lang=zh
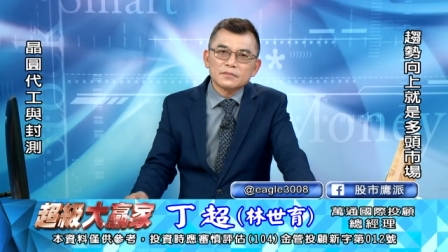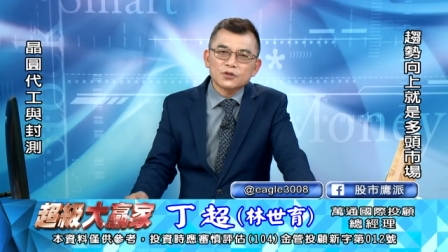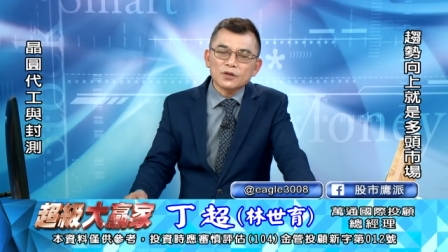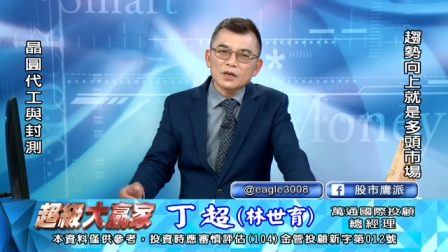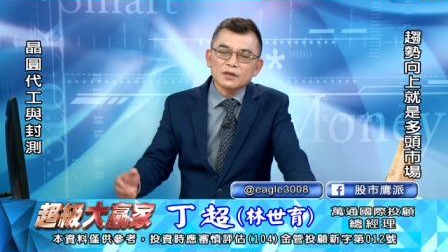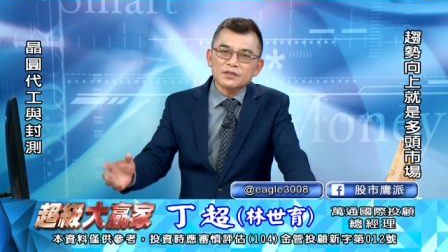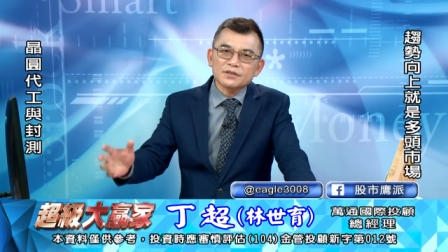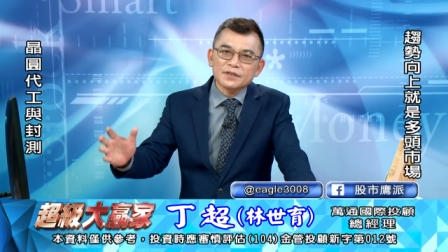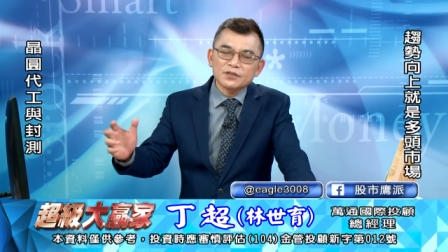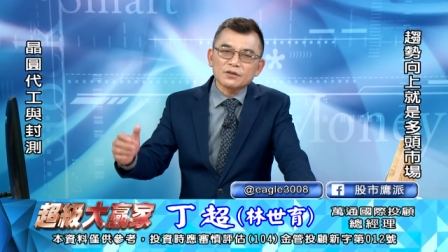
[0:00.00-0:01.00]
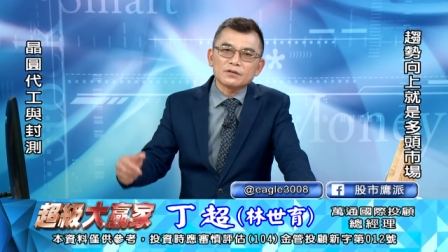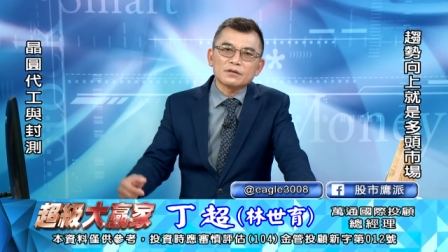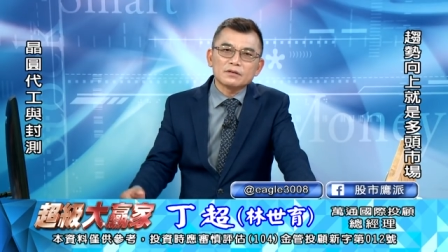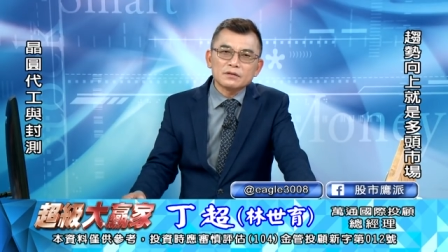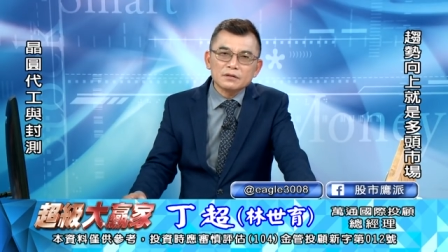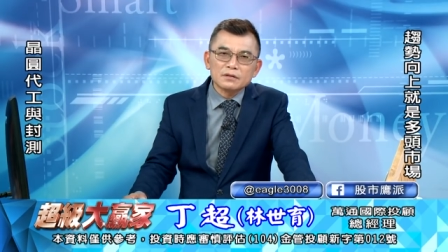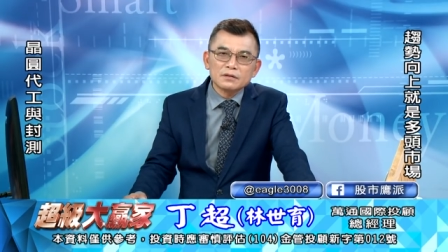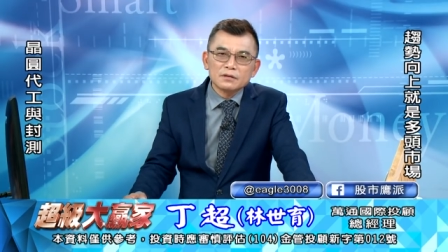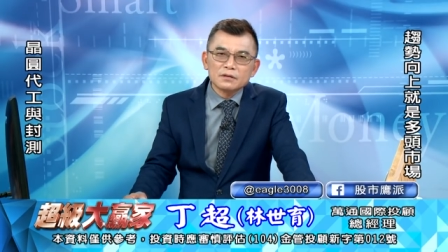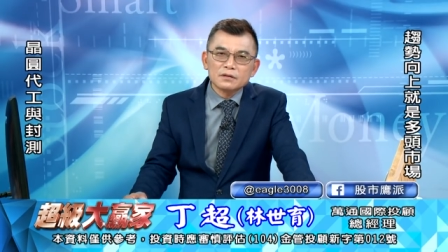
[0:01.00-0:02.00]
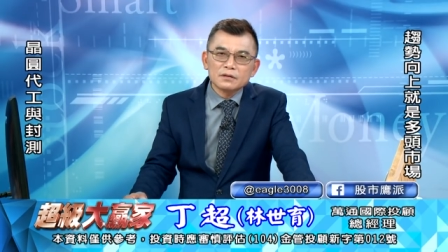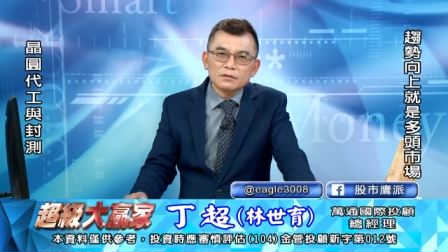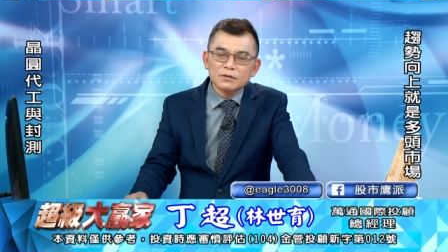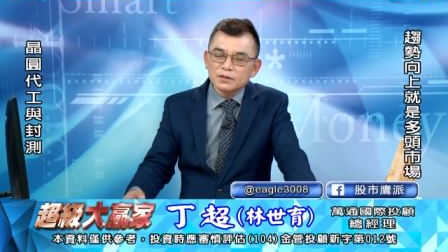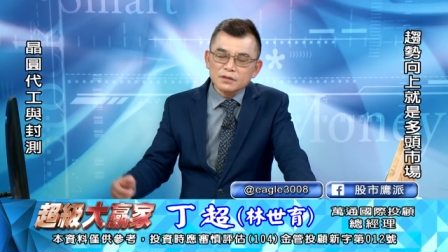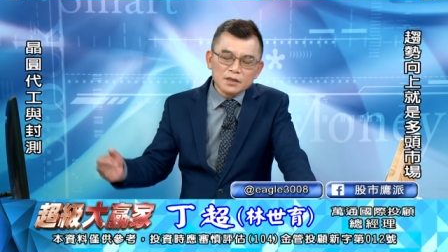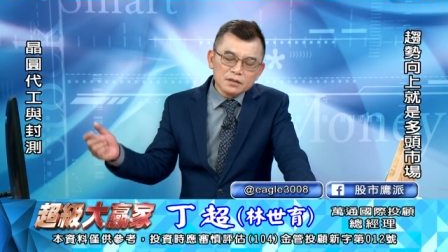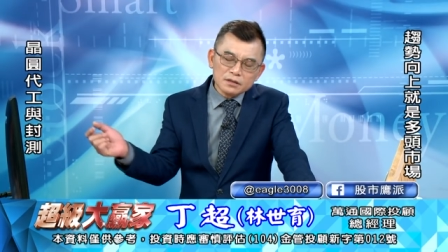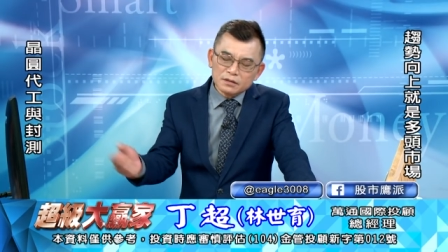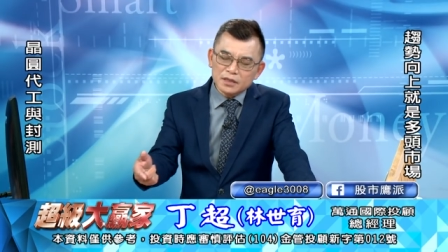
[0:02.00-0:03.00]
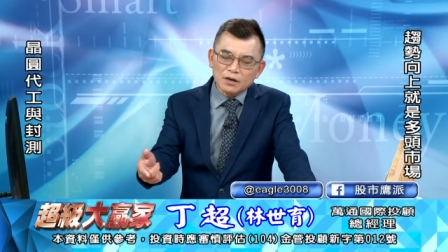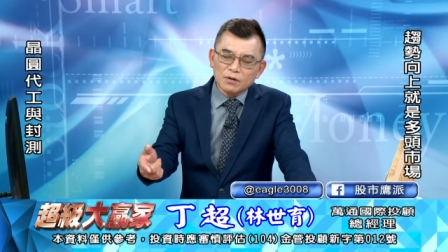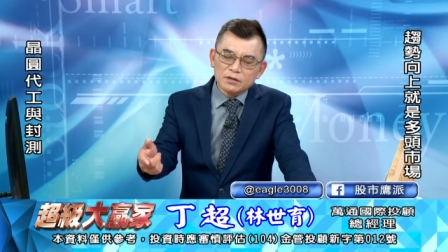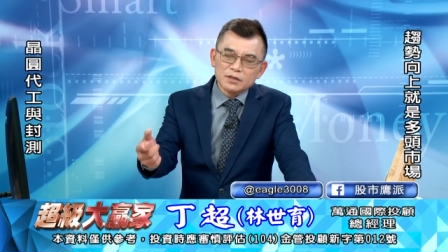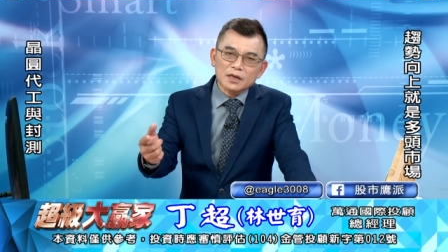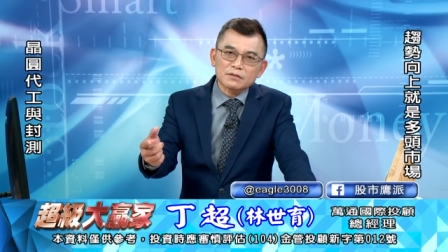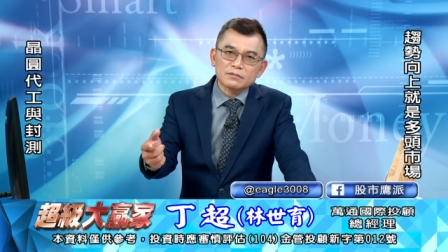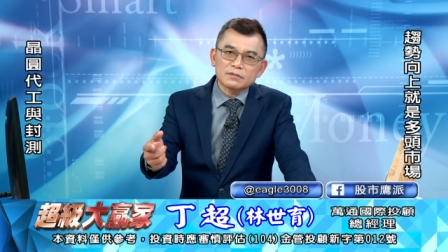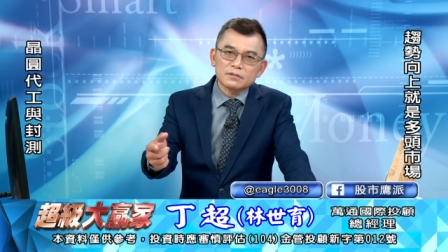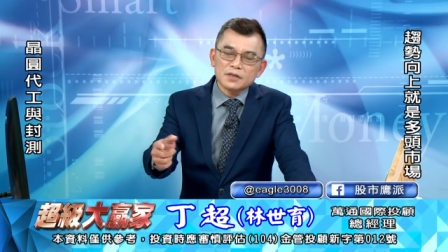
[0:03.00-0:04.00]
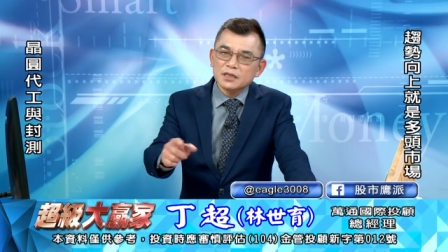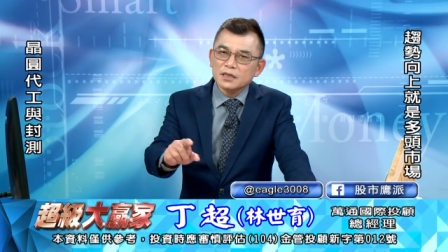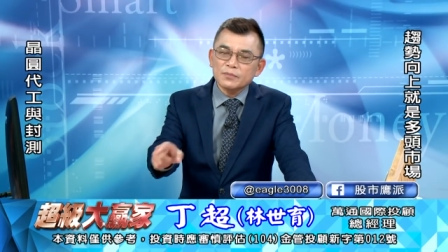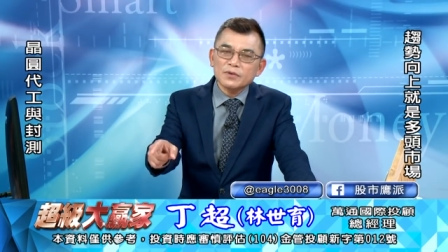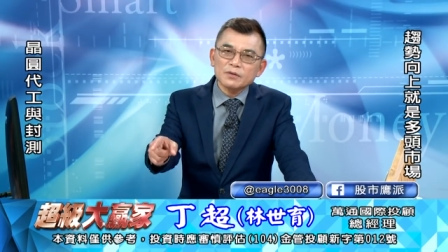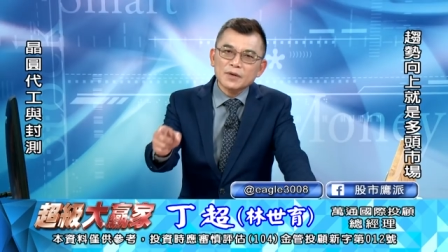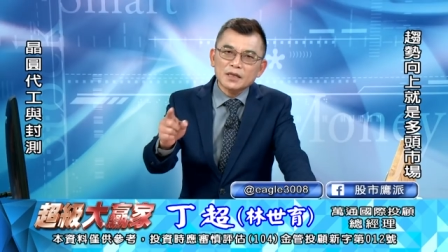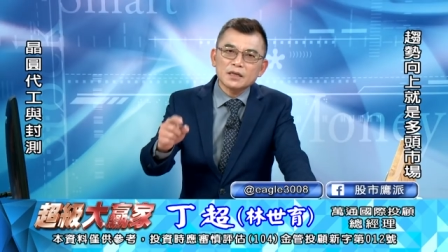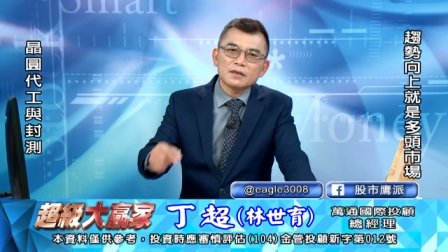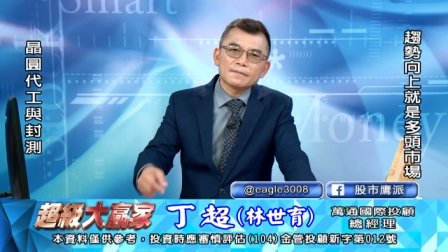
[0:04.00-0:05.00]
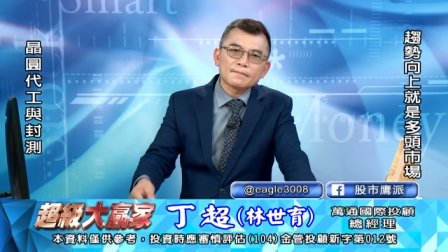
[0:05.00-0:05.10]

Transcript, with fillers: 九点二十分左右，我直接讲话就讲，你今天不能卖低，